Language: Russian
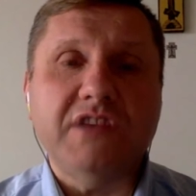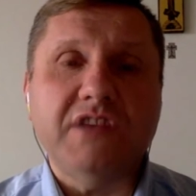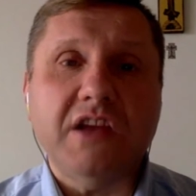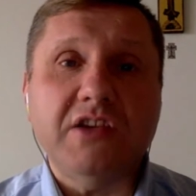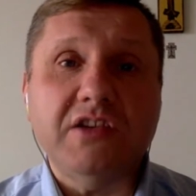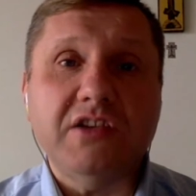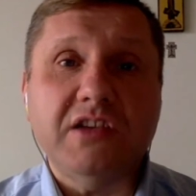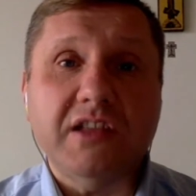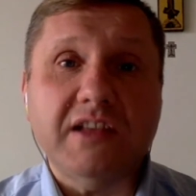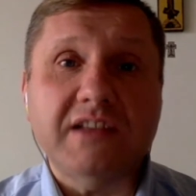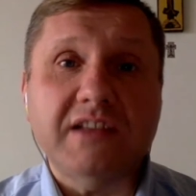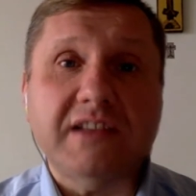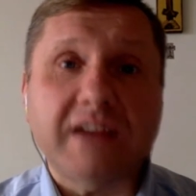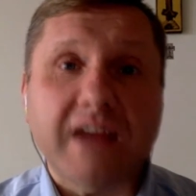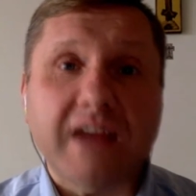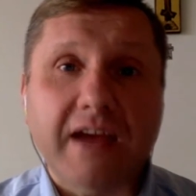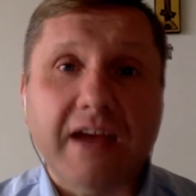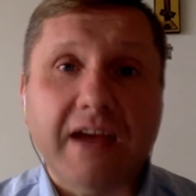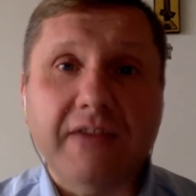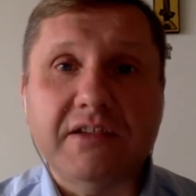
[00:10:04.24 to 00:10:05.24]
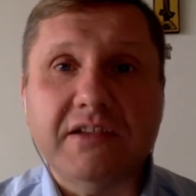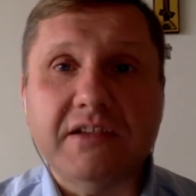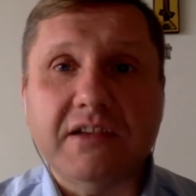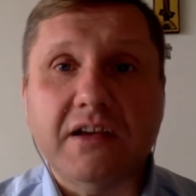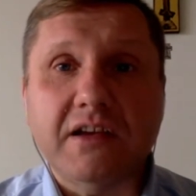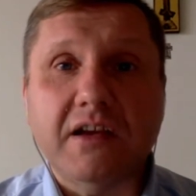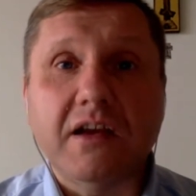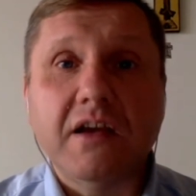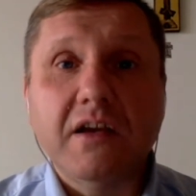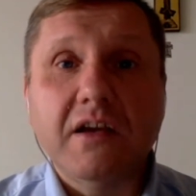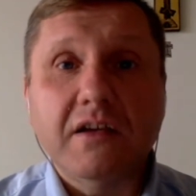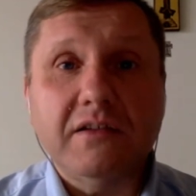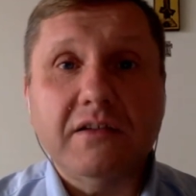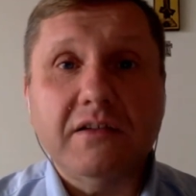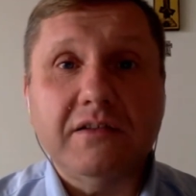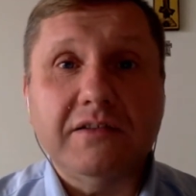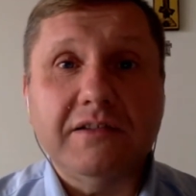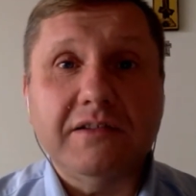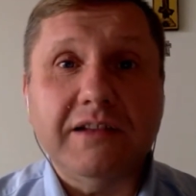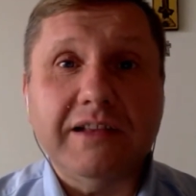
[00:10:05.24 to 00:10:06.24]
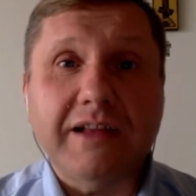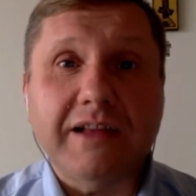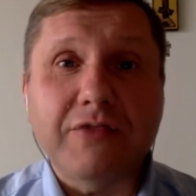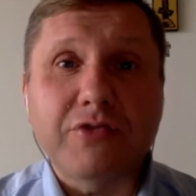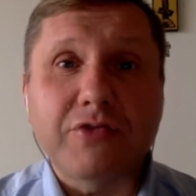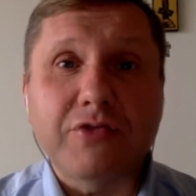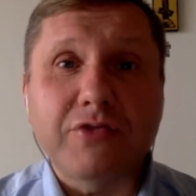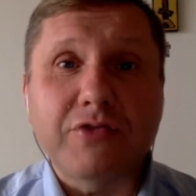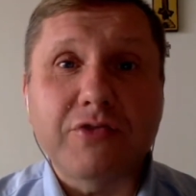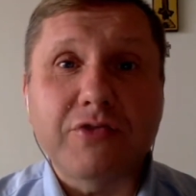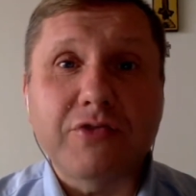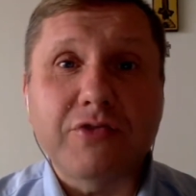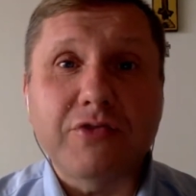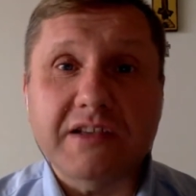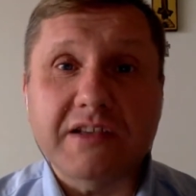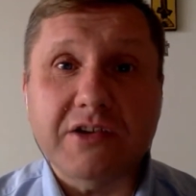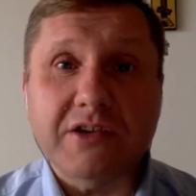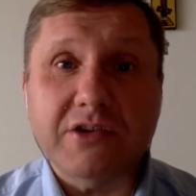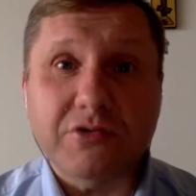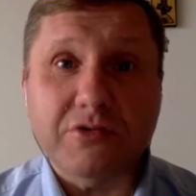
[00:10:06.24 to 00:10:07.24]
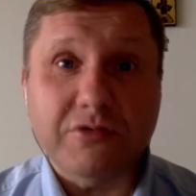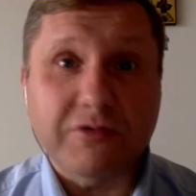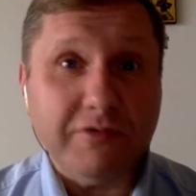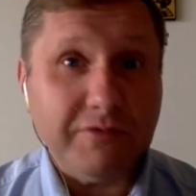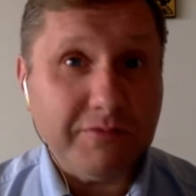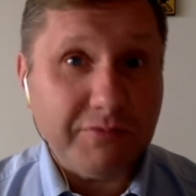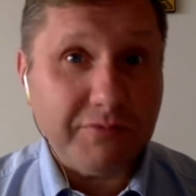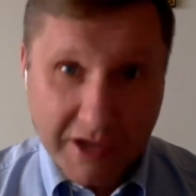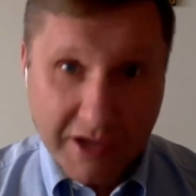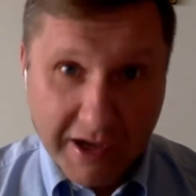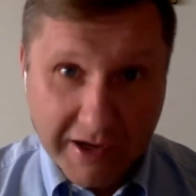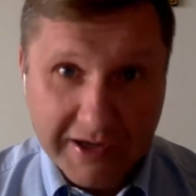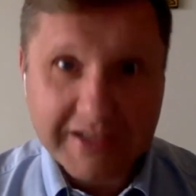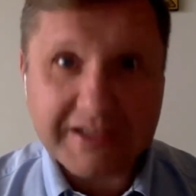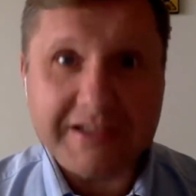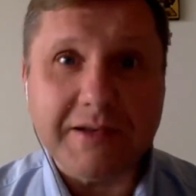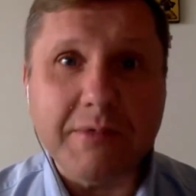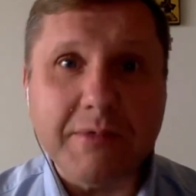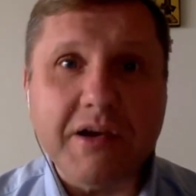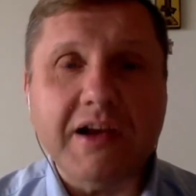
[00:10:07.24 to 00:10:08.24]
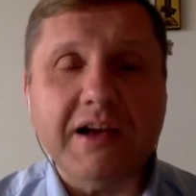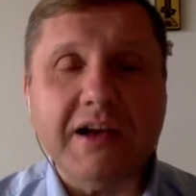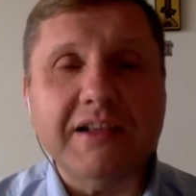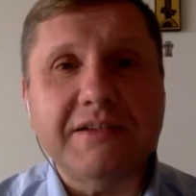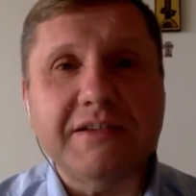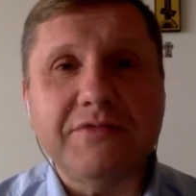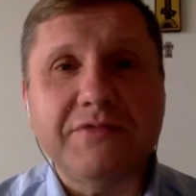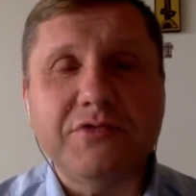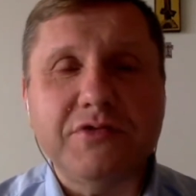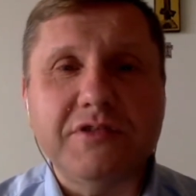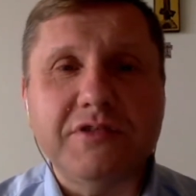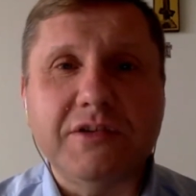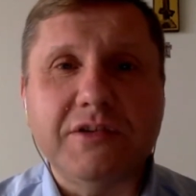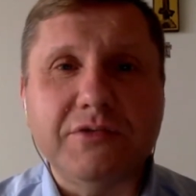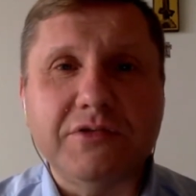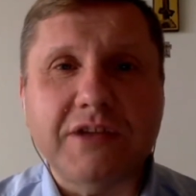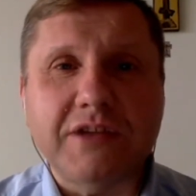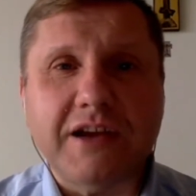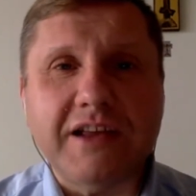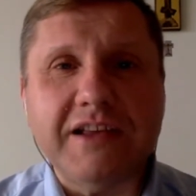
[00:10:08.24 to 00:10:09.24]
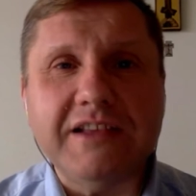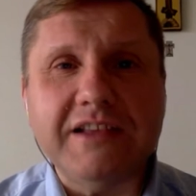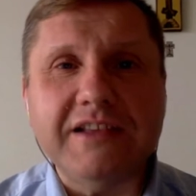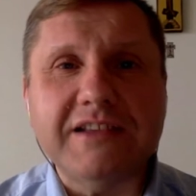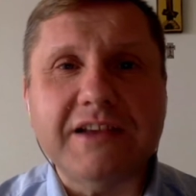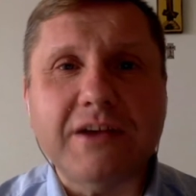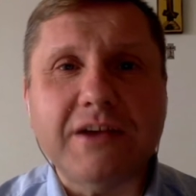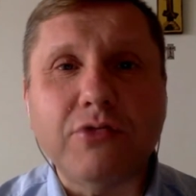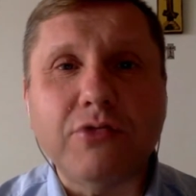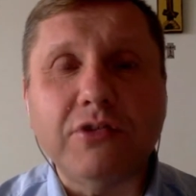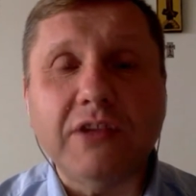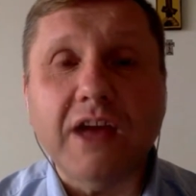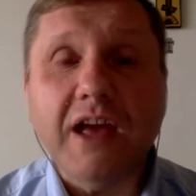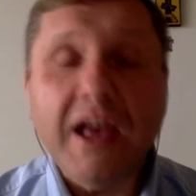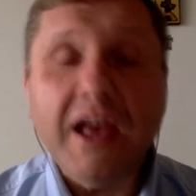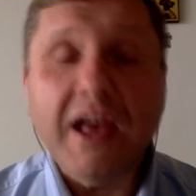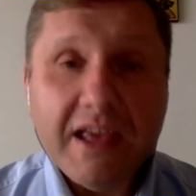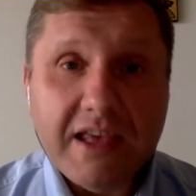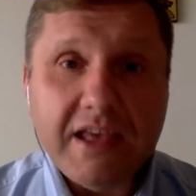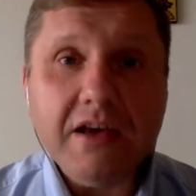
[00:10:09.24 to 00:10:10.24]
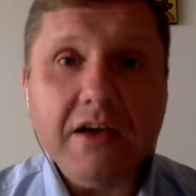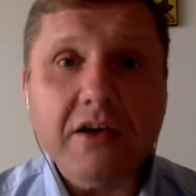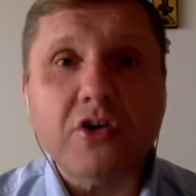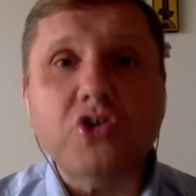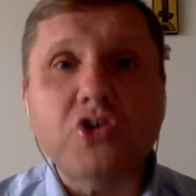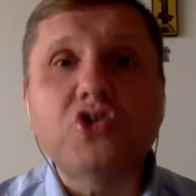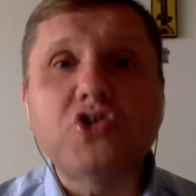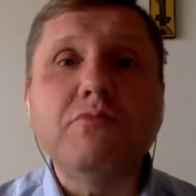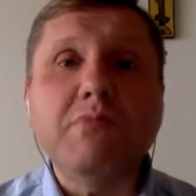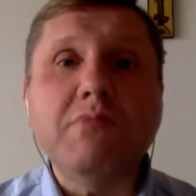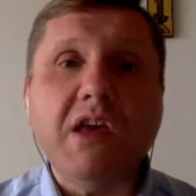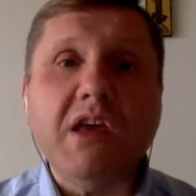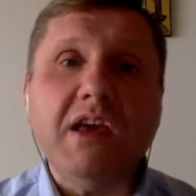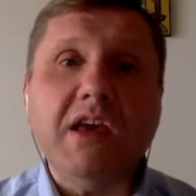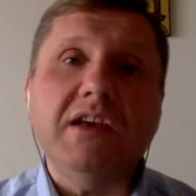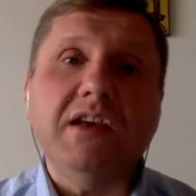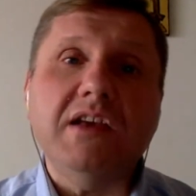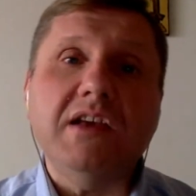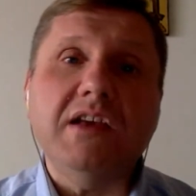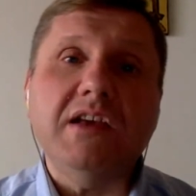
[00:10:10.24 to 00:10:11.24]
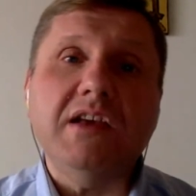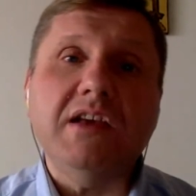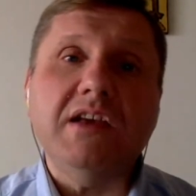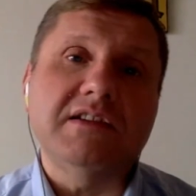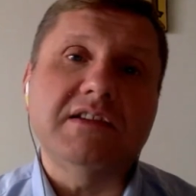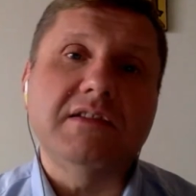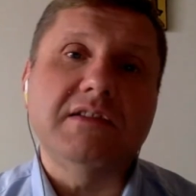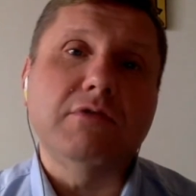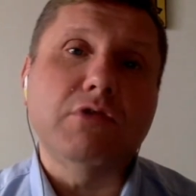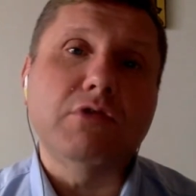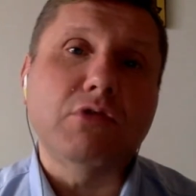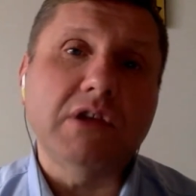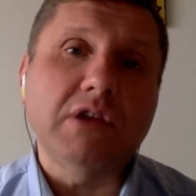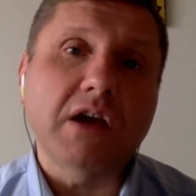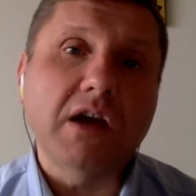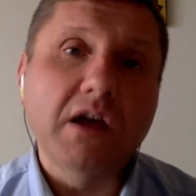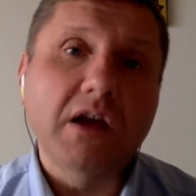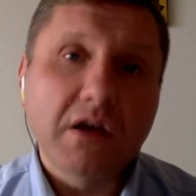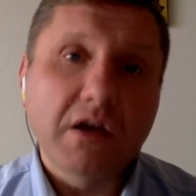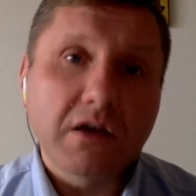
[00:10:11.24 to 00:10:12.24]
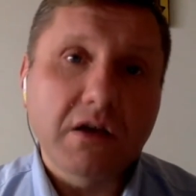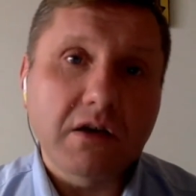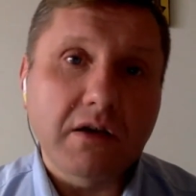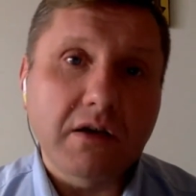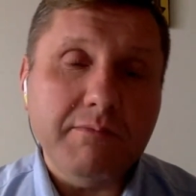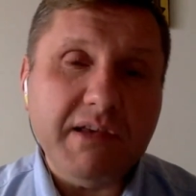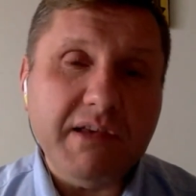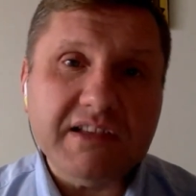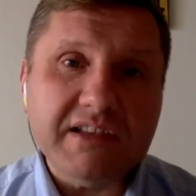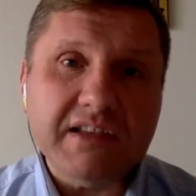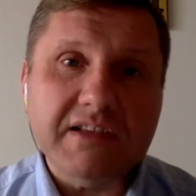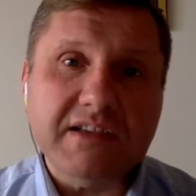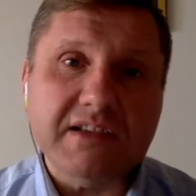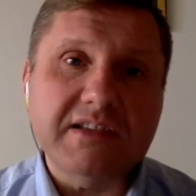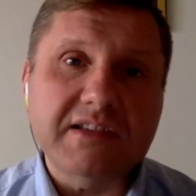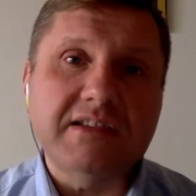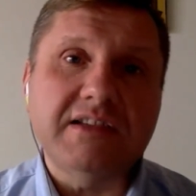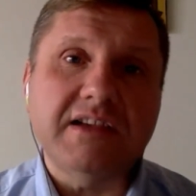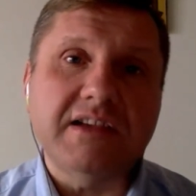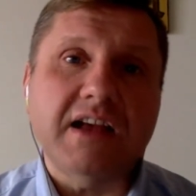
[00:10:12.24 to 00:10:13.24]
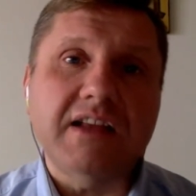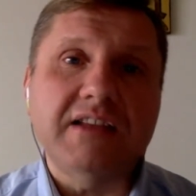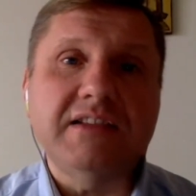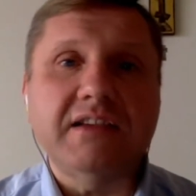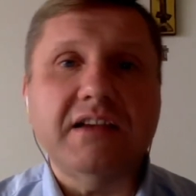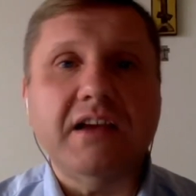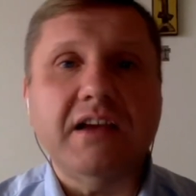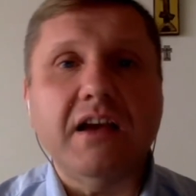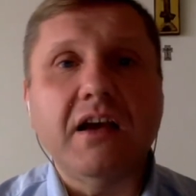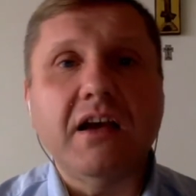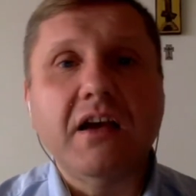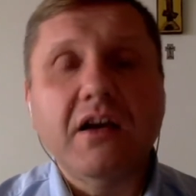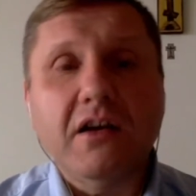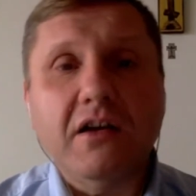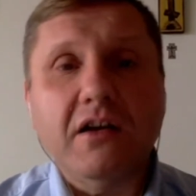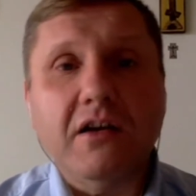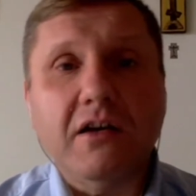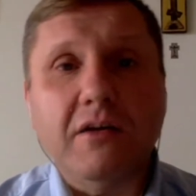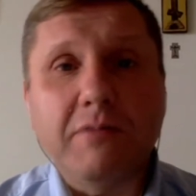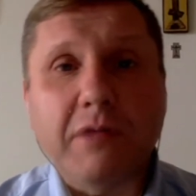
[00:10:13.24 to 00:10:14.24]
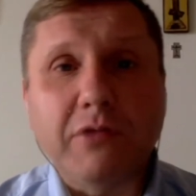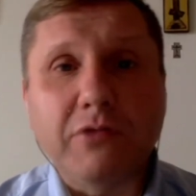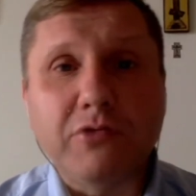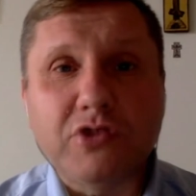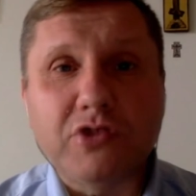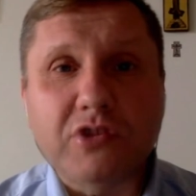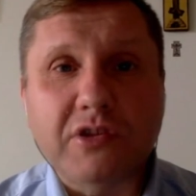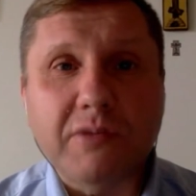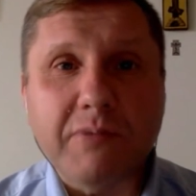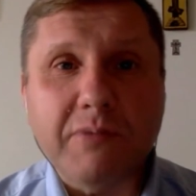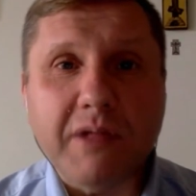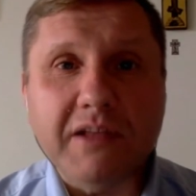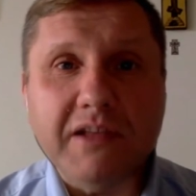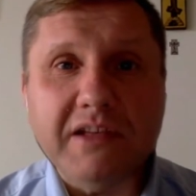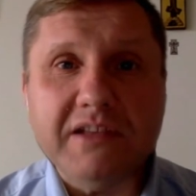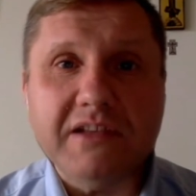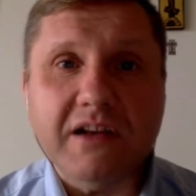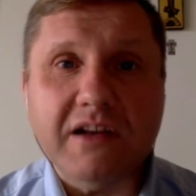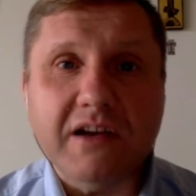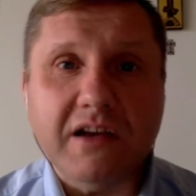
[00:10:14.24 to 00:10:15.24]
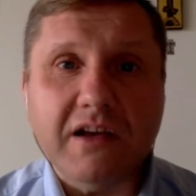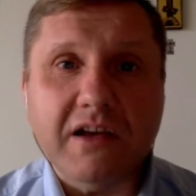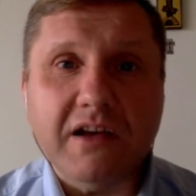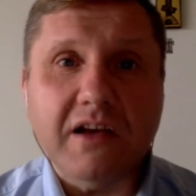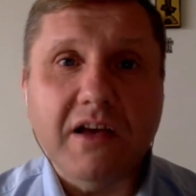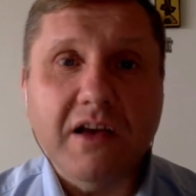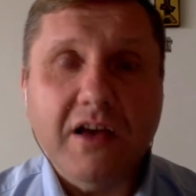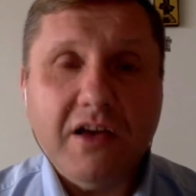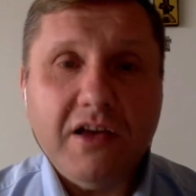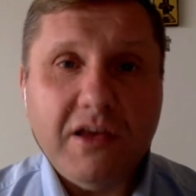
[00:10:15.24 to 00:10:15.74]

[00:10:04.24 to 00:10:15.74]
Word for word: всячески настраиваться э, для того, чтобы сказать, что вот как раз американцы все сделают крайне незаконно. И, разумеется, разного рода э, бизнес-ассоциации получат дополнительный